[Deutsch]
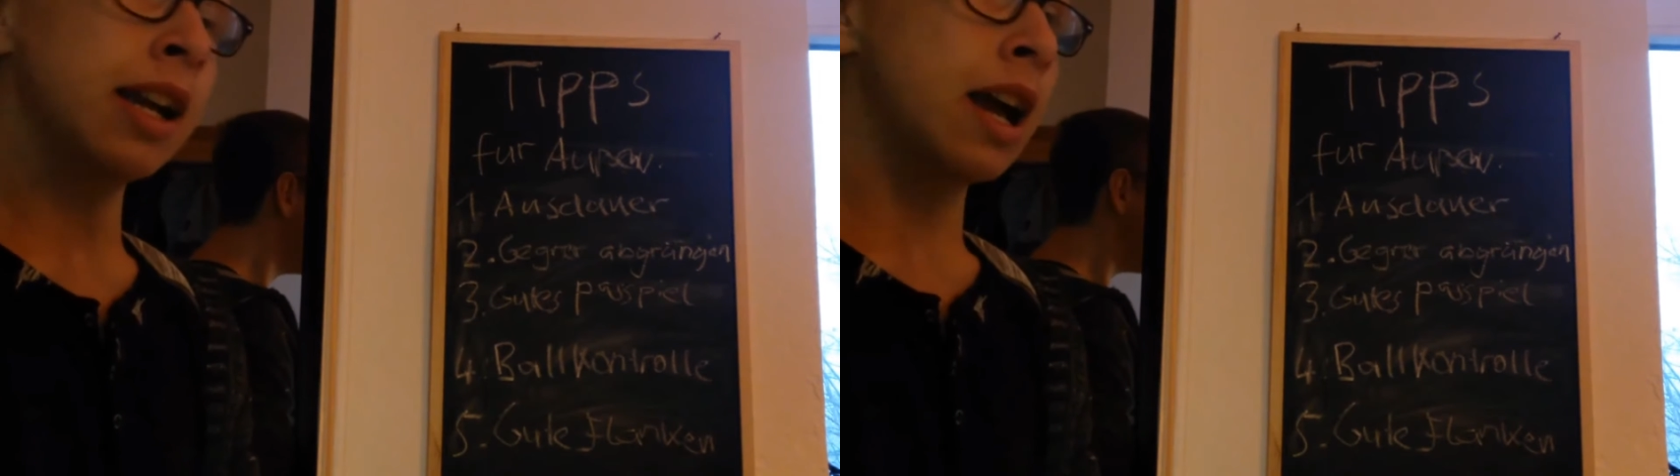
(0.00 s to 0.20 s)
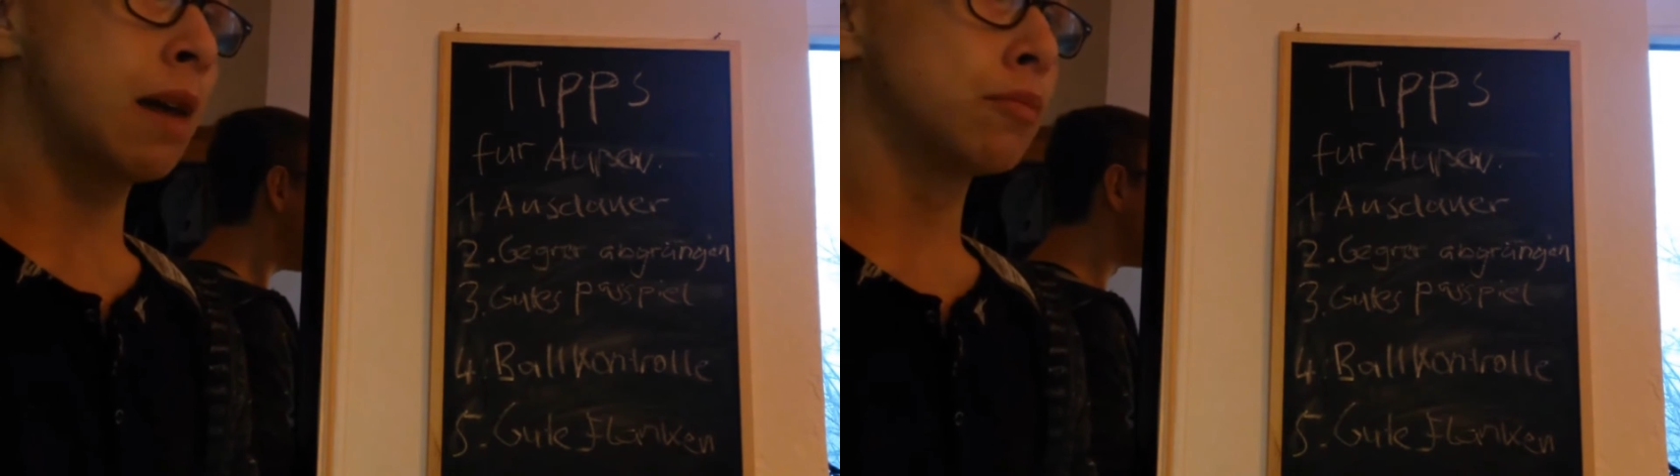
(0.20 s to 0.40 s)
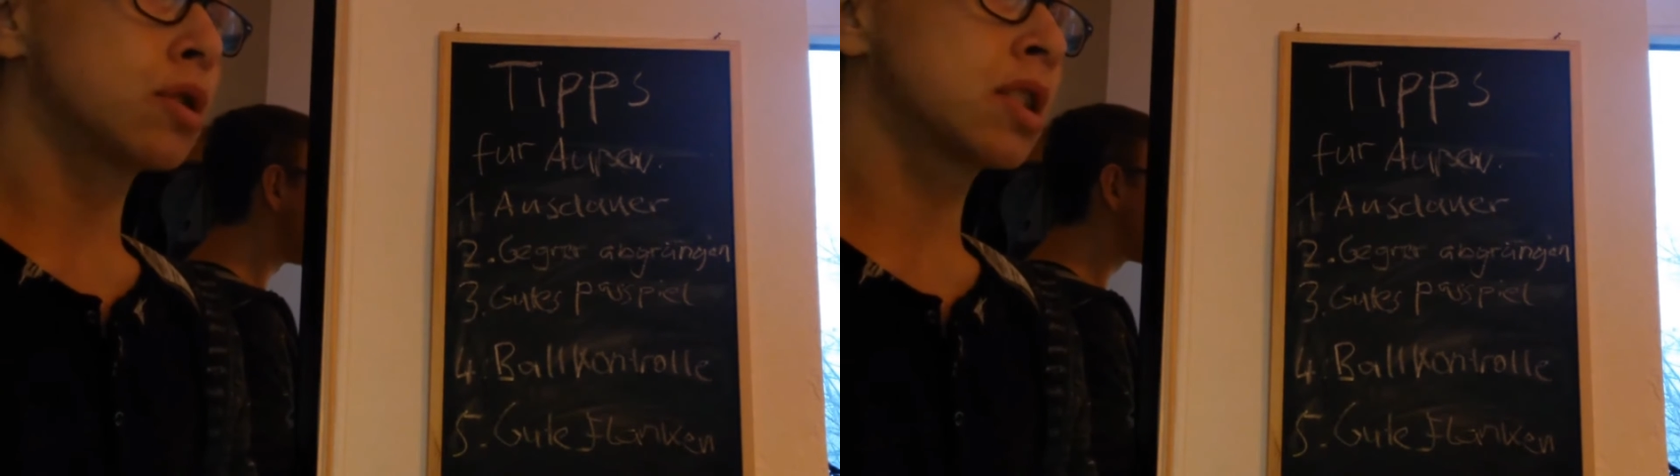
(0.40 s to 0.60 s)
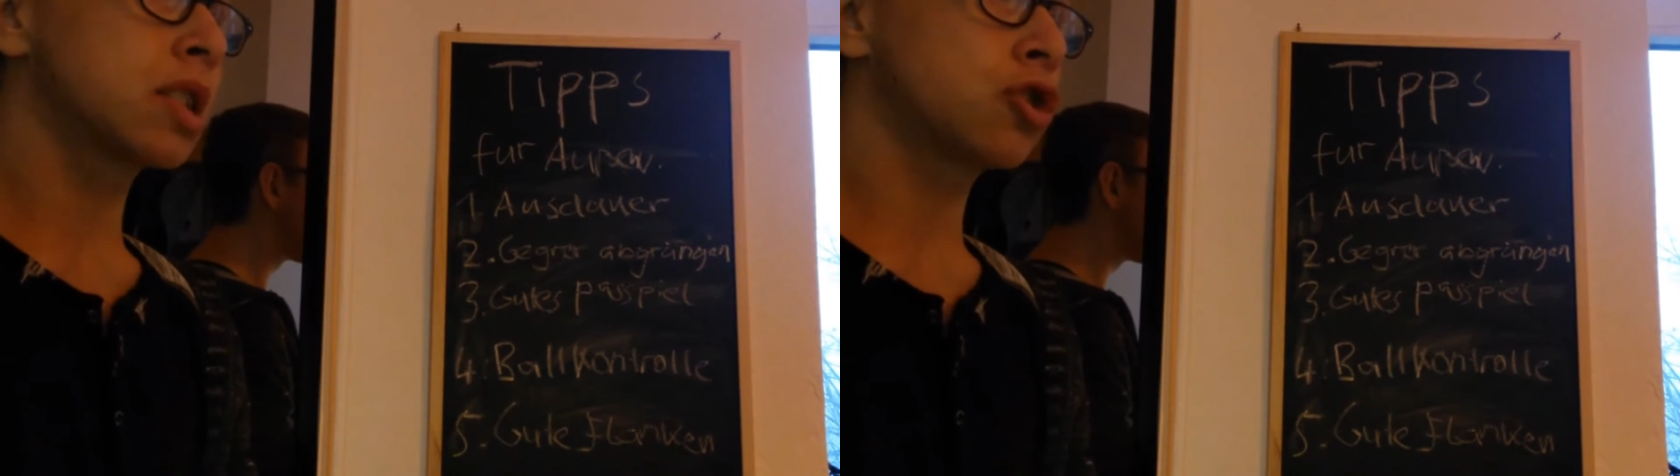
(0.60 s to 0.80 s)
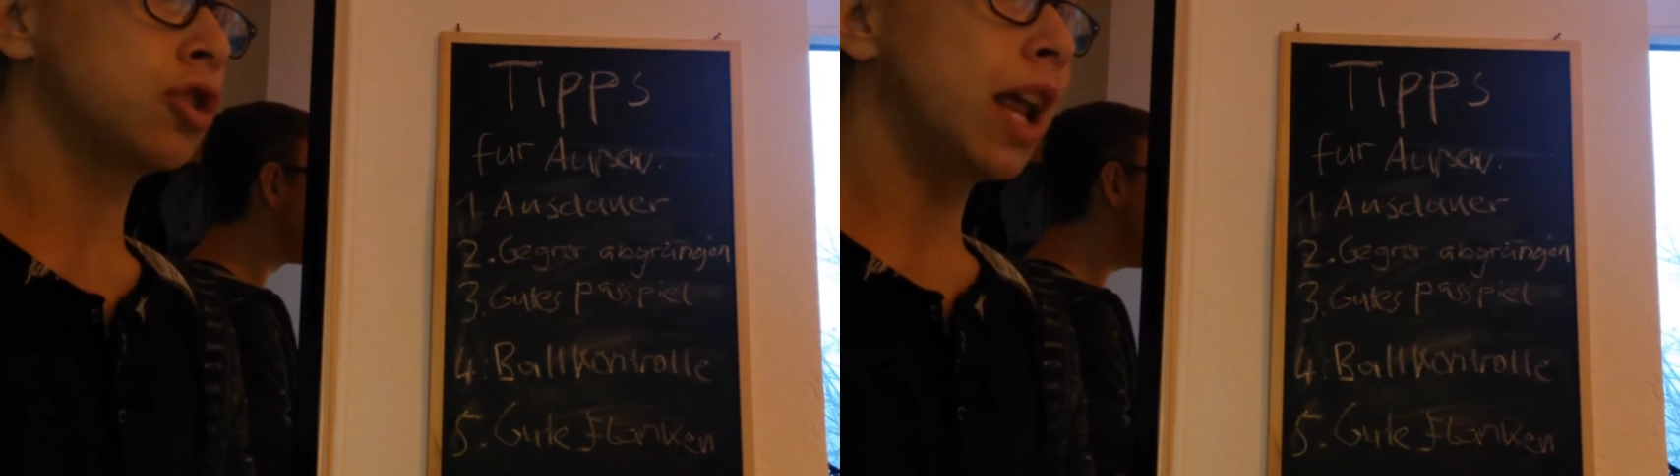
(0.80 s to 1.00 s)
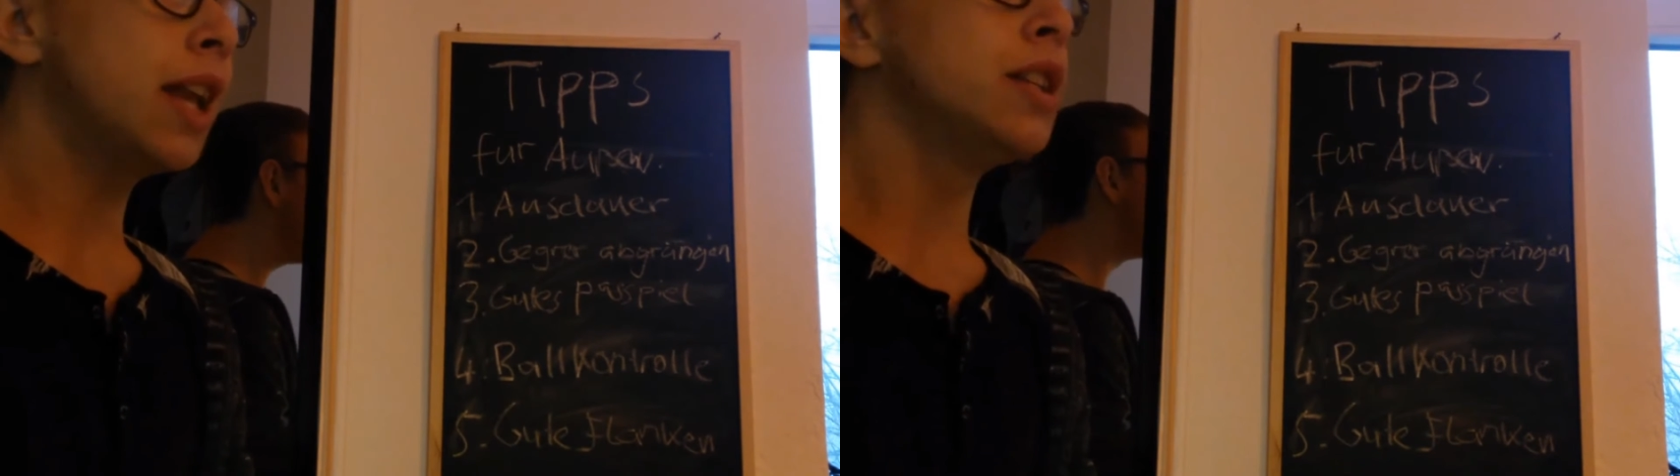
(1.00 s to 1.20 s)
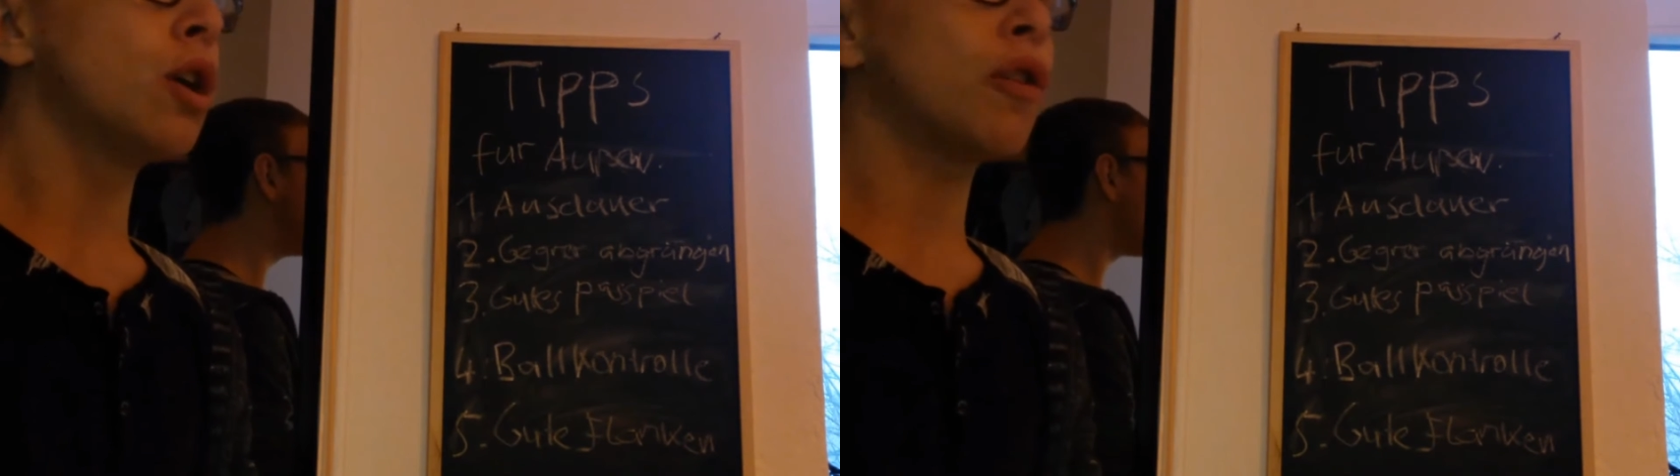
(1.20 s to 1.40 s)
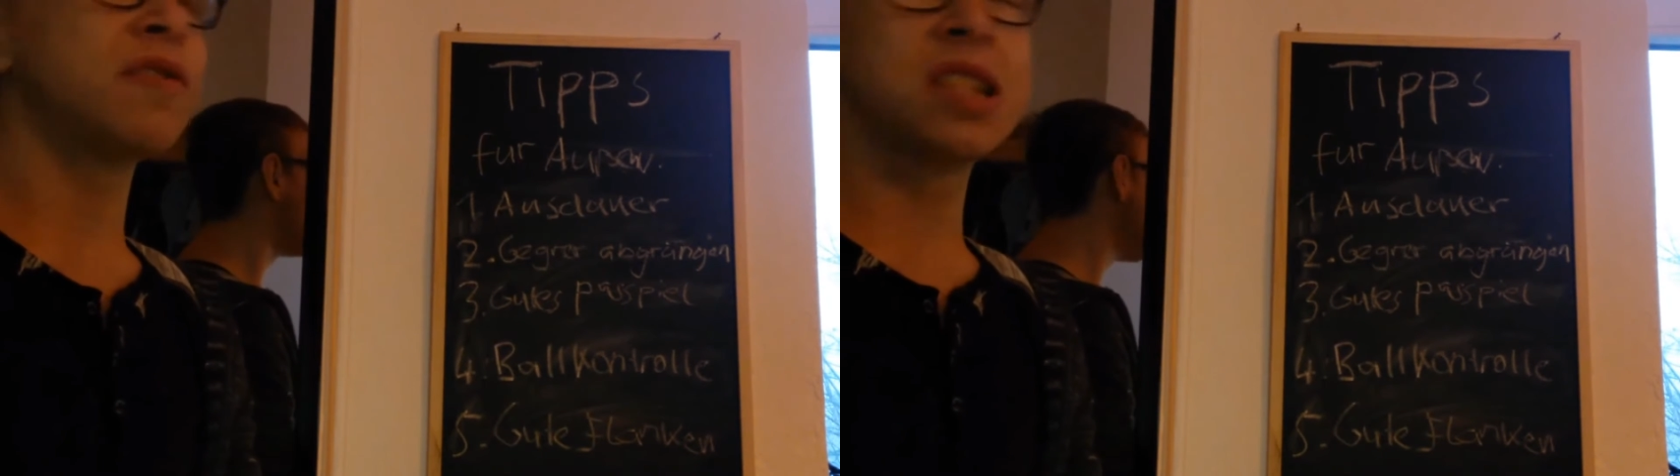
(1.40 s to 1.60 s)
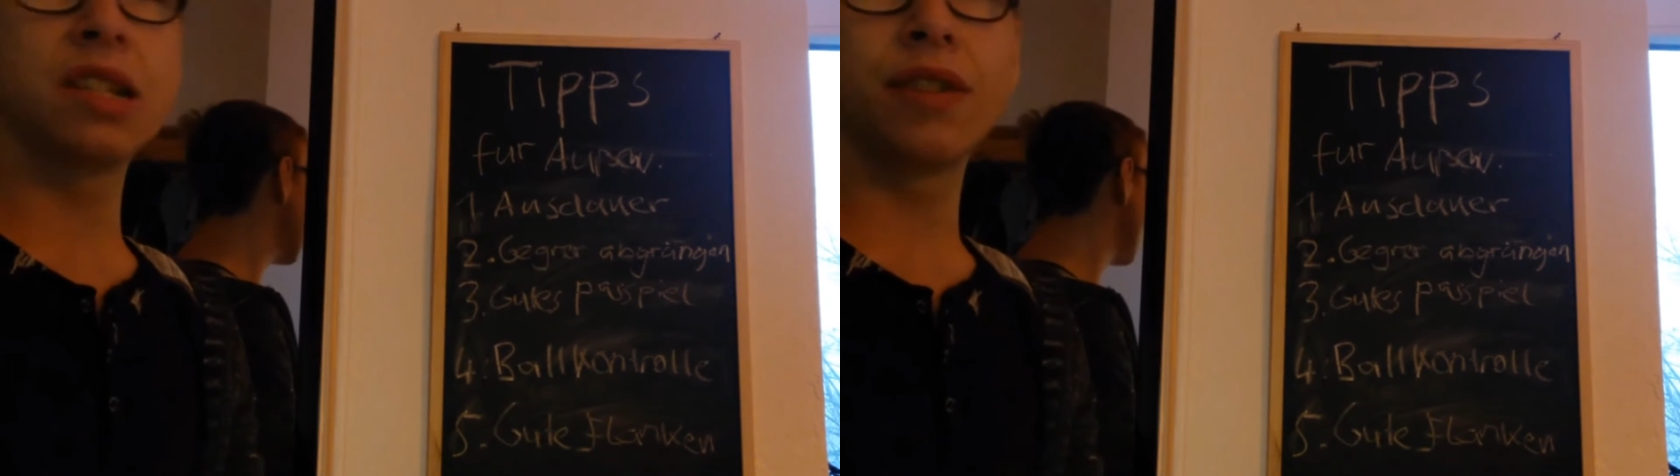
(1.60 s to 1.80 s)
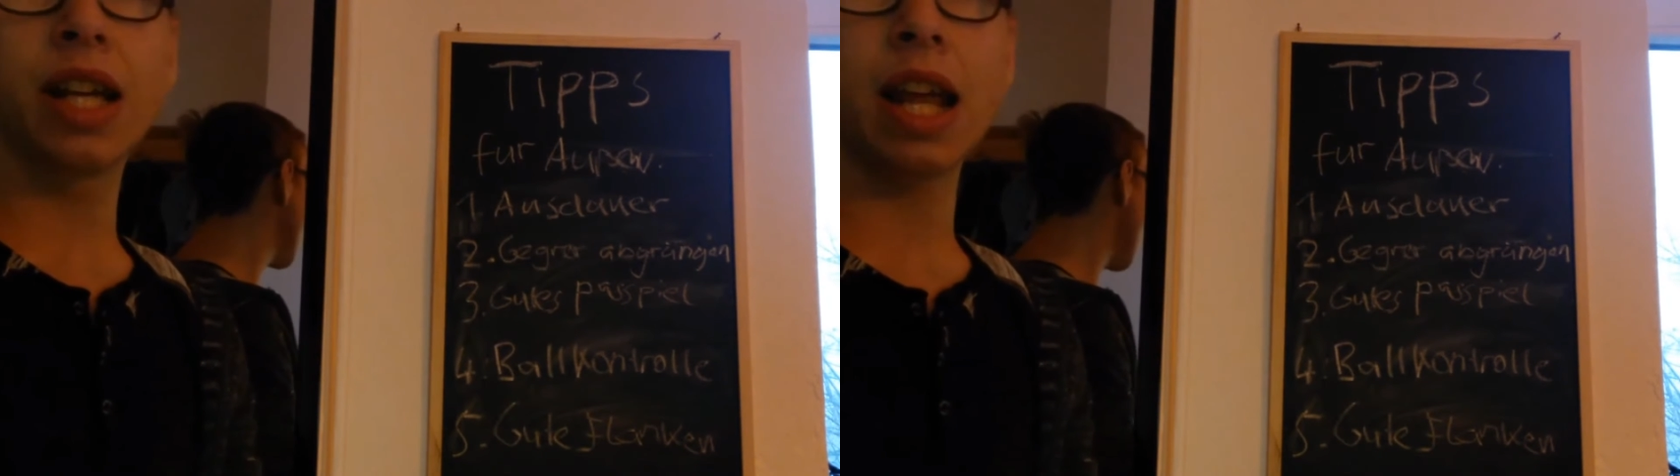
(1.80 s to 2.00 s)
Er muss schnell in die
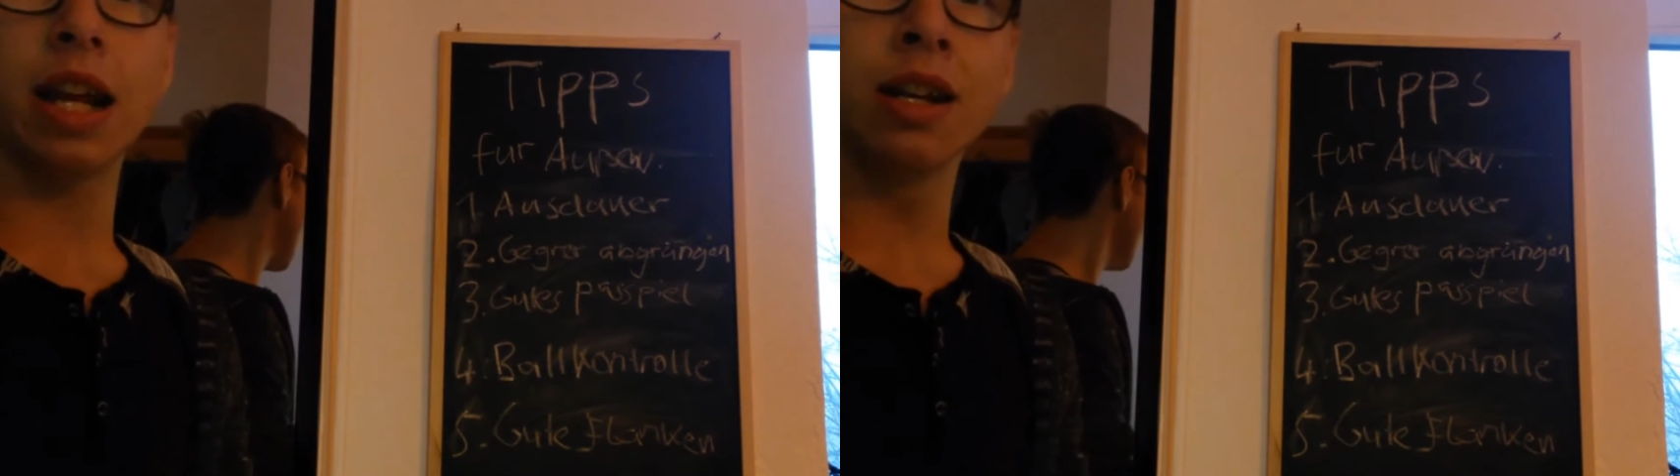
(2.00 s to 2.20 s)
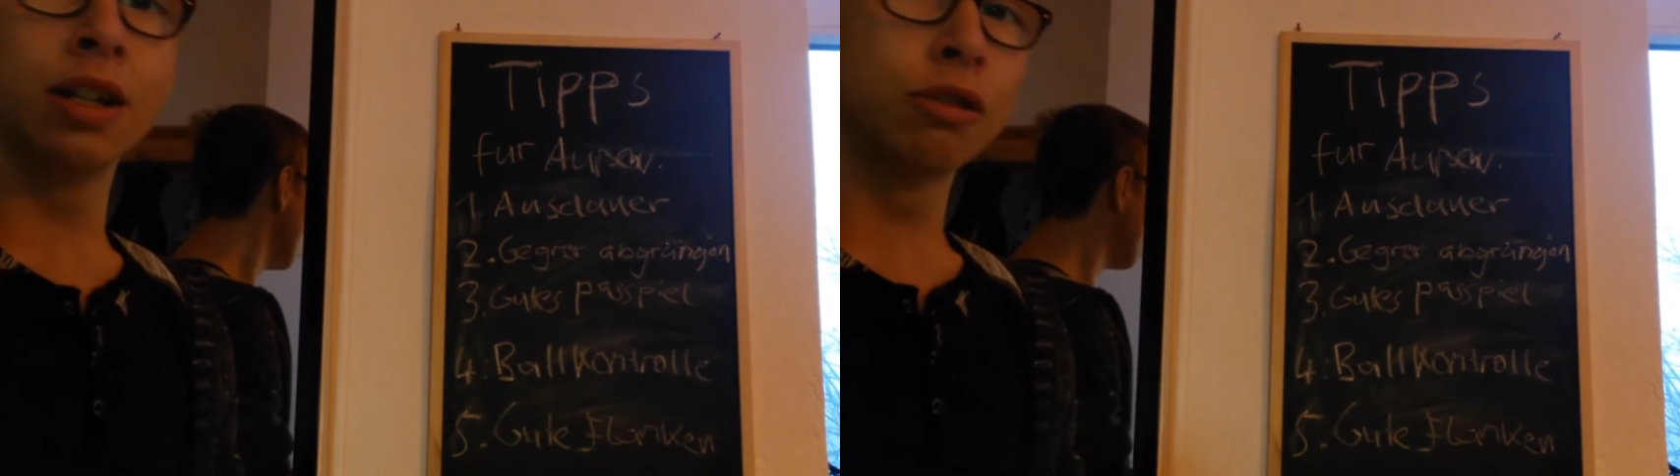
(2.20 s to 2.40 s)
Offensive gehen